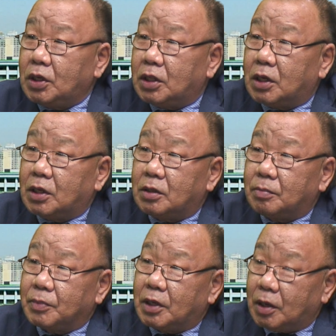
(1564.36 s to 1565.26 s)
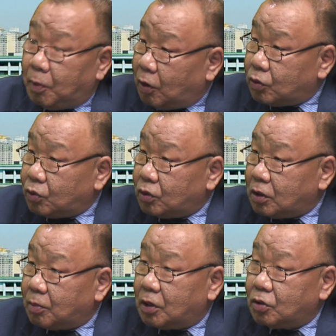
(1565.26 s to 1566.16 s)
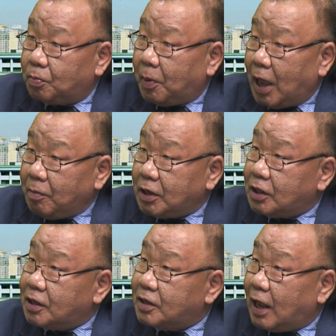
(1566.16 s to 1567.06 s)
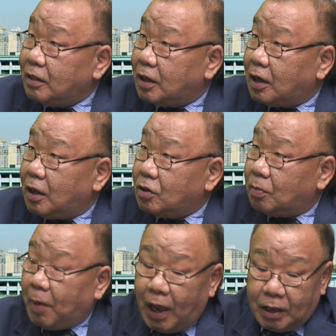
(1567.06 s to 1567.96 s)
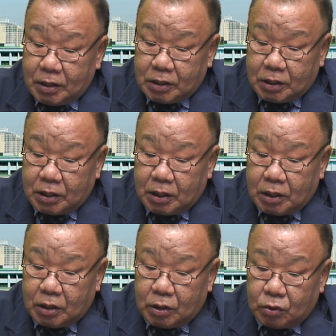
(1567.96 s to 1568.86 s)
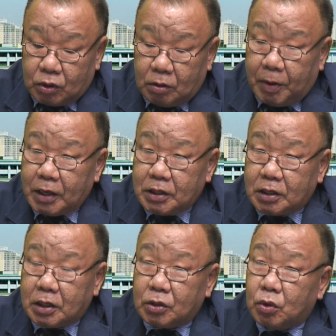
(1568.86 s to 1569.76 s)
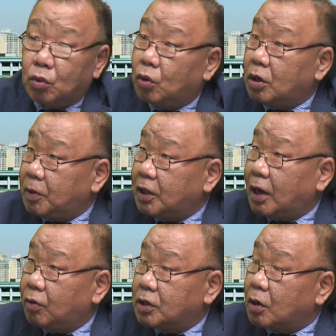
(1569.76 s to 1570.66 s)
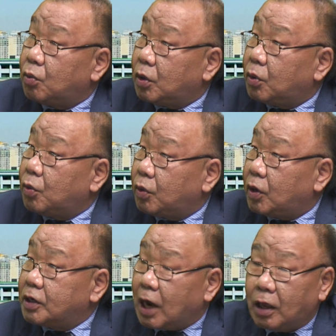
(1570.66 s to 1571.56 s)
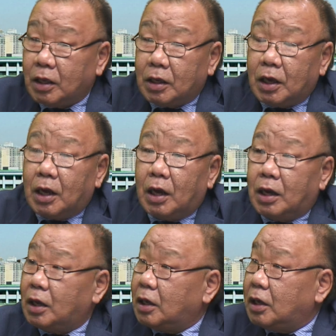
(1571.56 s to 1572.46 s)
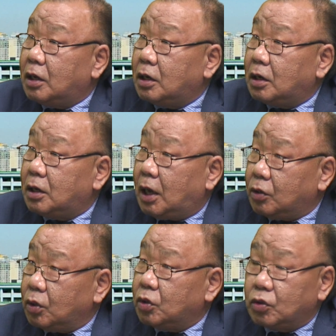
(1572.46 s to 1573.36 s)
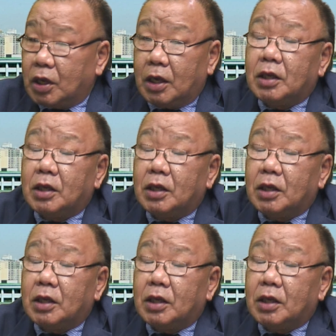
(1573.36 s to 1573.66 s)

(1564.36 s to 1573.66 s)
理呢也不好去，那么就排名第3的，就决定派遣这个全国人民大会常务委员会委员长，等于是那个党里关系的那